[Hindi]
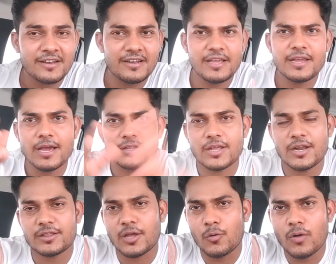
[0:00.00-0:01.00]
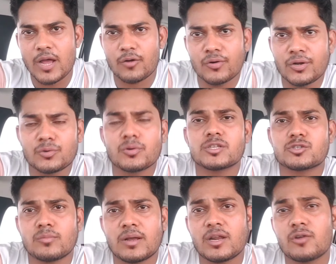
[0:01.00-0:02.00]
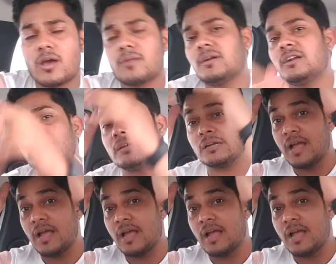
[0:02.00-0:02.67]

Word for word: लेके आता रहता हूँ अकॉर्डिंग टू कस्टमर रिक्वायरमेंट